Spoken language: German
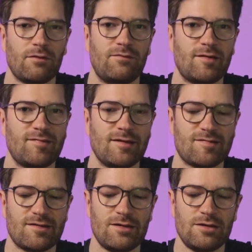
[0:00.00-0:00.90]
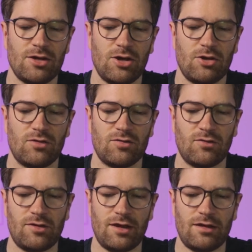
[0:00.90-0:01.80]
fixiert sind,
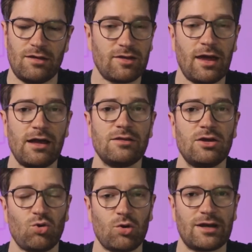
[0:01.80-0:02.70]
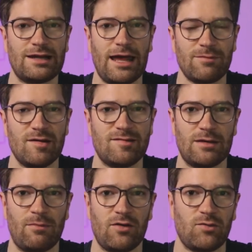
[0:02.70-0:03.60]
sondern verteilen den Druck gleichmäßig
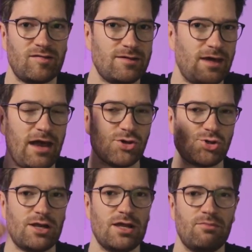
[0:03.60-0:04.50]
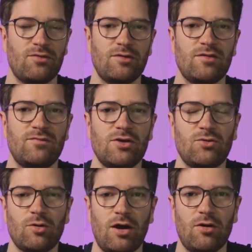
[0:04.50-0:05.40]
im Haar, sodass nicht eine Stelle besonders viel
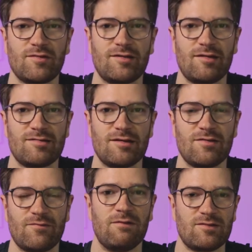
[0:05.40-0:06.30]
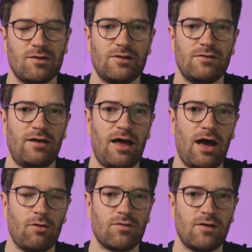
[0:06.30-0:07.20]
Druck ausgesetzt ist, was auf jeden Fall
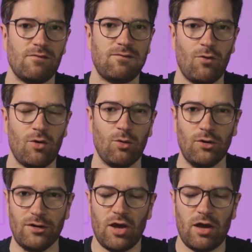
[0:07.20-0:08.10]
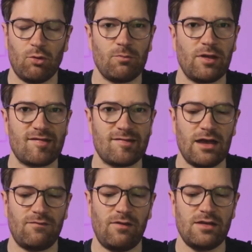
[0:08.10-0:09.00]
Haarausfall vorbeugt. Ähm, und mit der
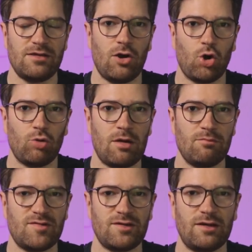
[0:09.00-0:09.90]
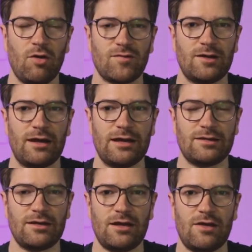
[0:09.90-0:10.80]
Zeit werden die auch immer ein bisschen
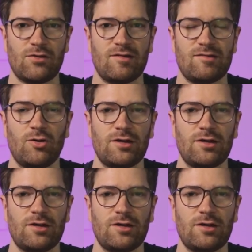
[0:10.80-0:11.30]
ausgeleierter, also was auch